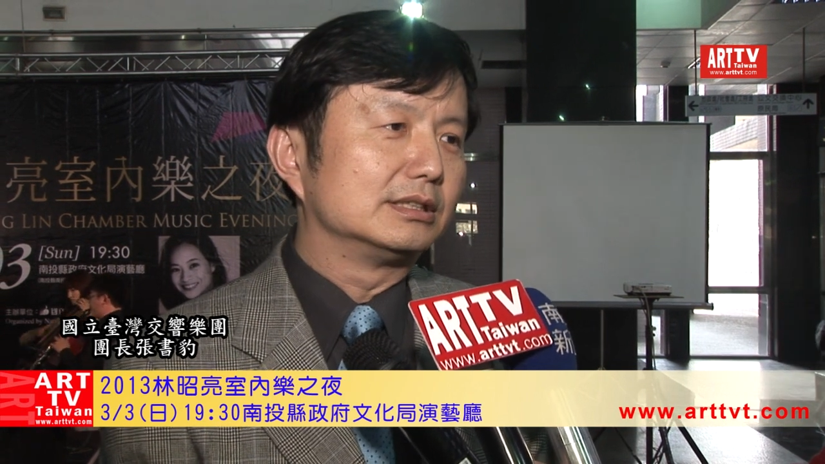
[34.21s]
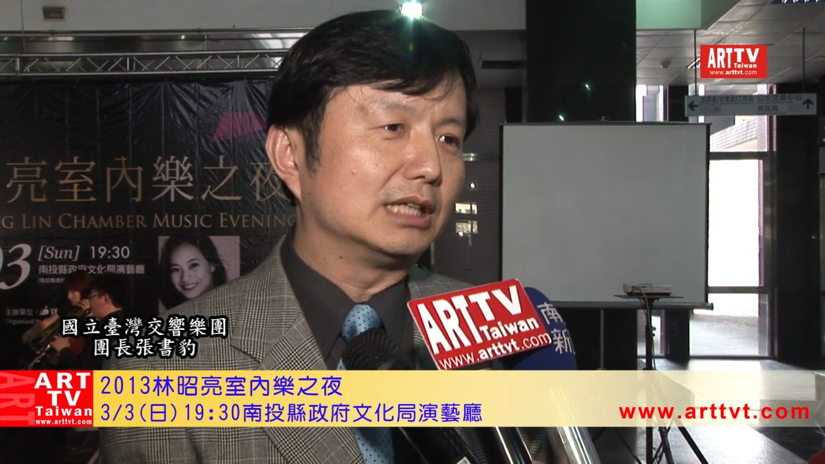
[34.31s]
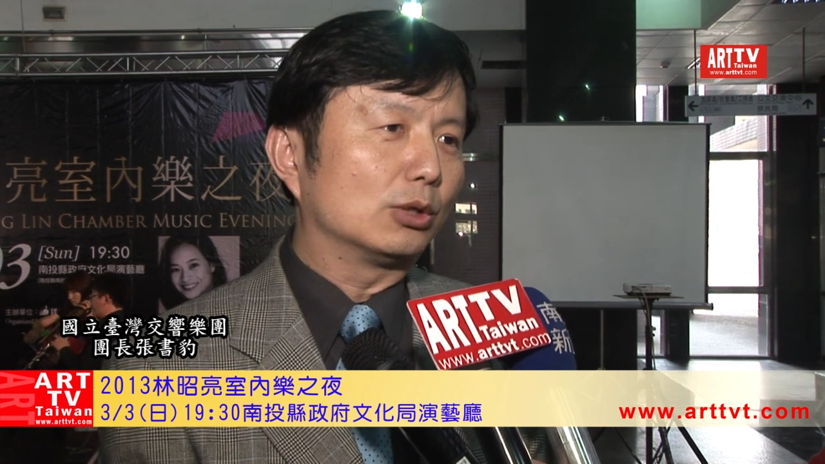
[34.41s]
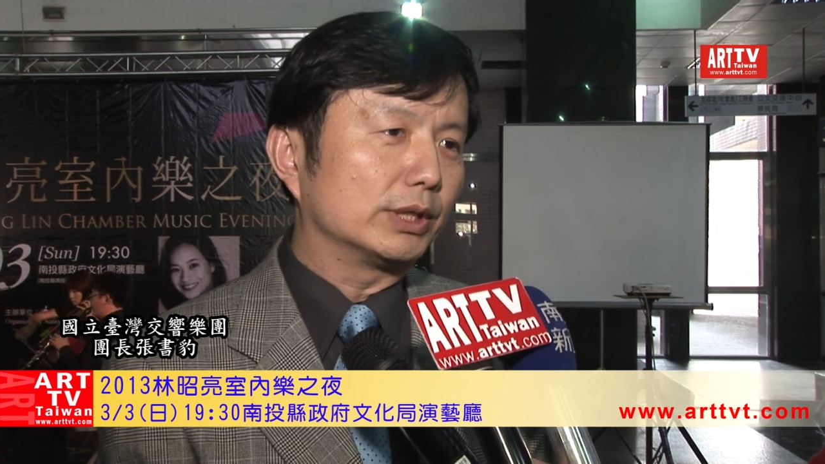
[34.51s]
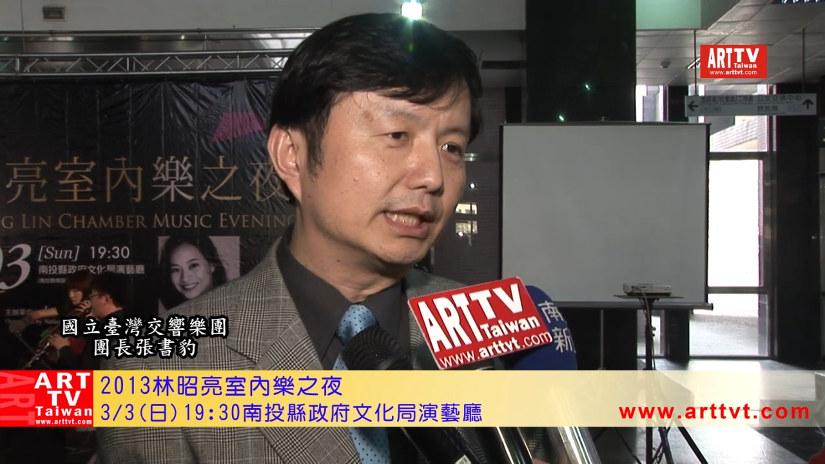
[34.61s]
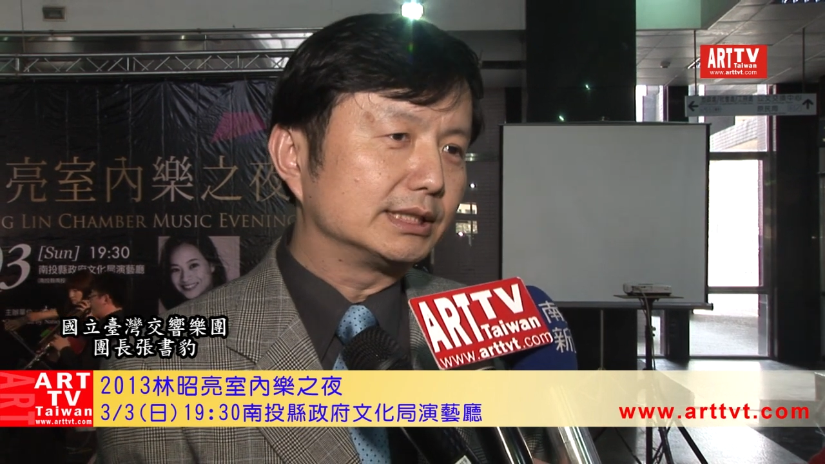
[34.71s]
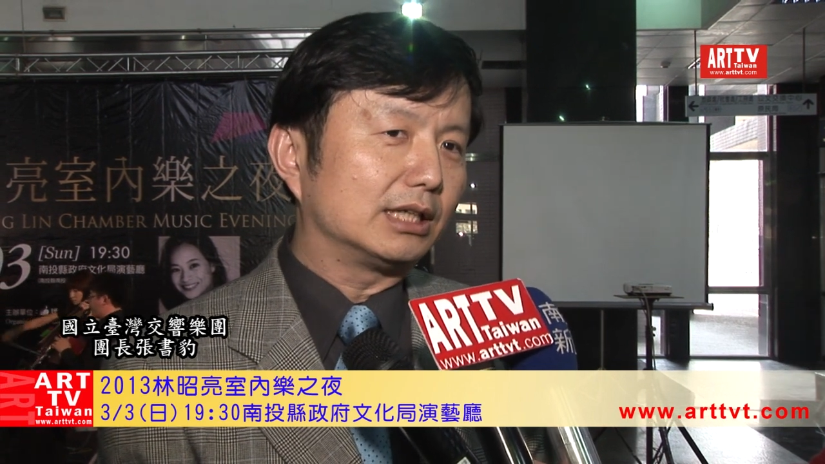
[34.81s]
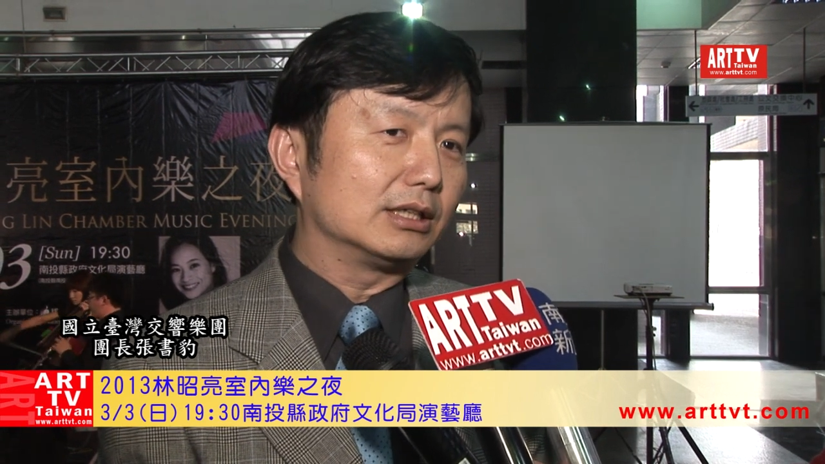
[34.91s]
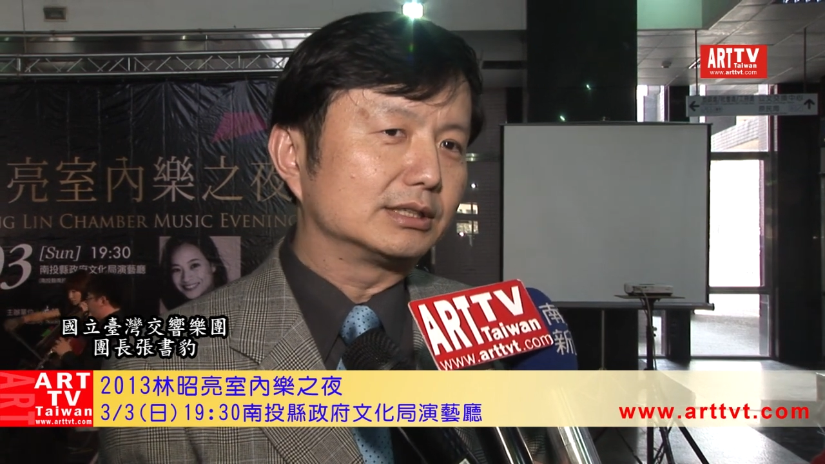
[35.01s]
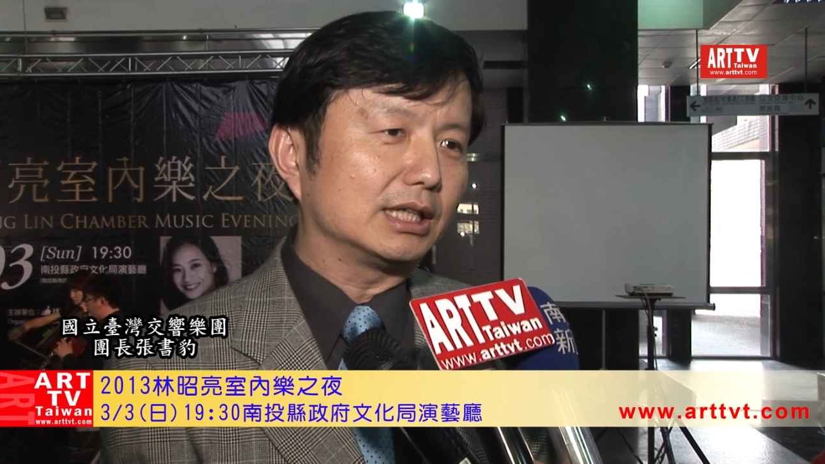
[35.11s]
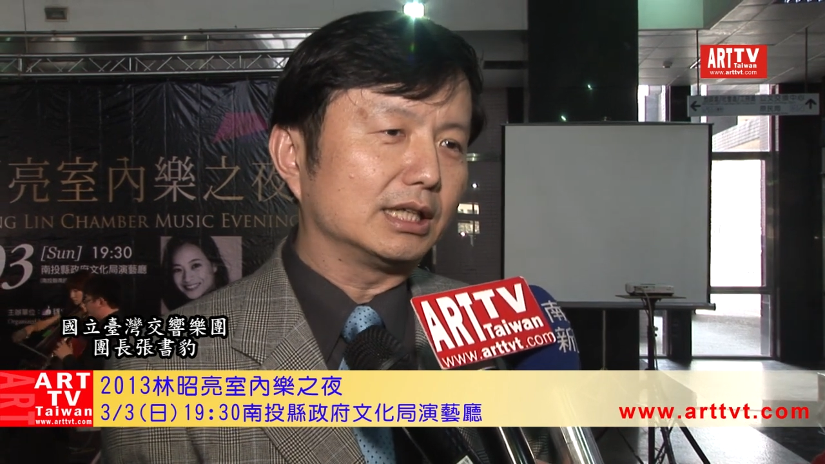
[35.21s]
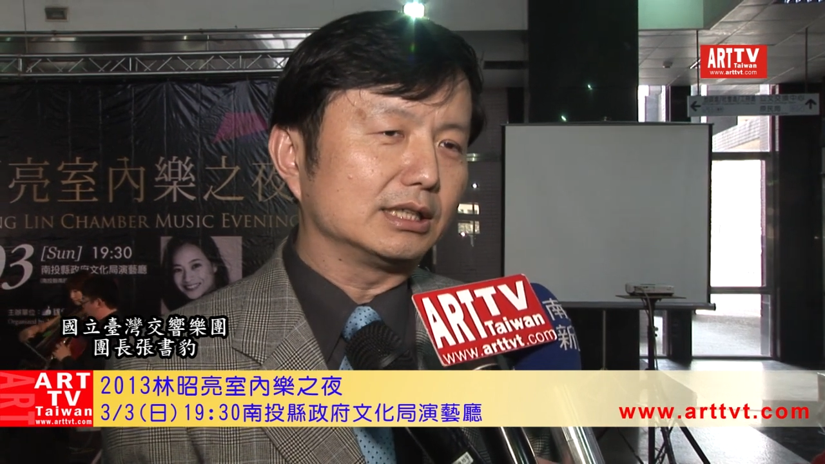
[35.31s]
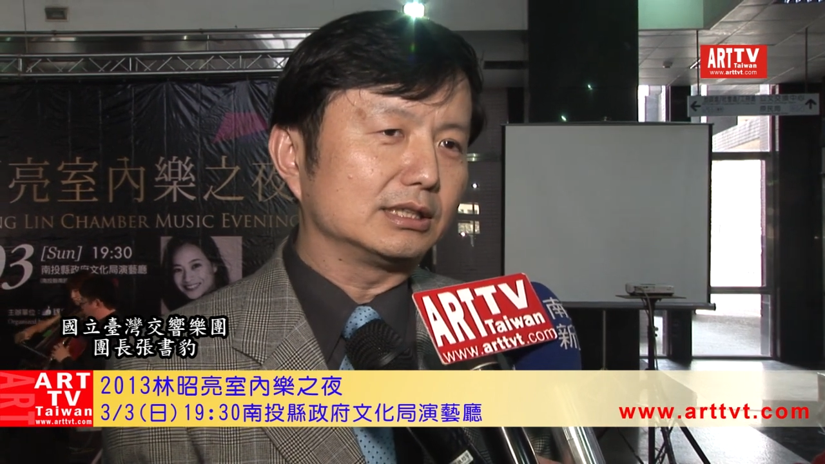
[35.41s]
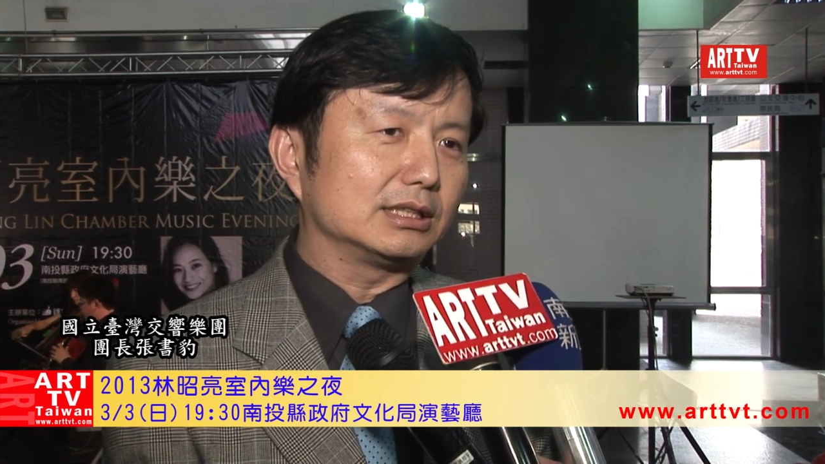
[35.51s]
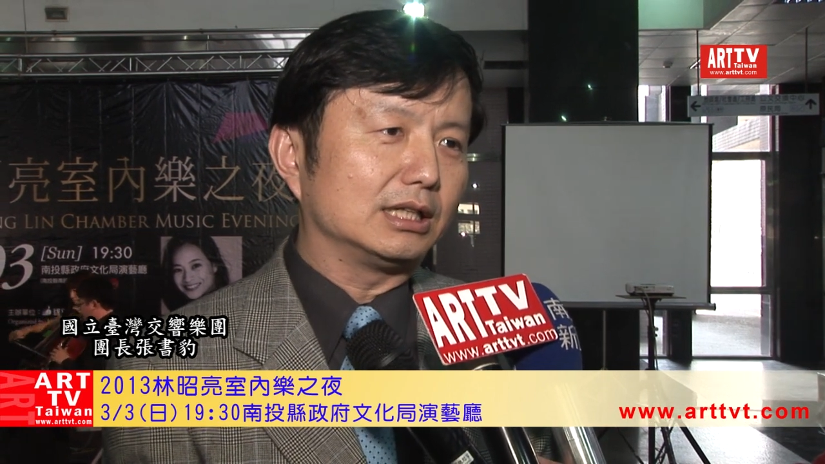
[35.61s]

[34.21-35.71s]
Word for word: 那国台交在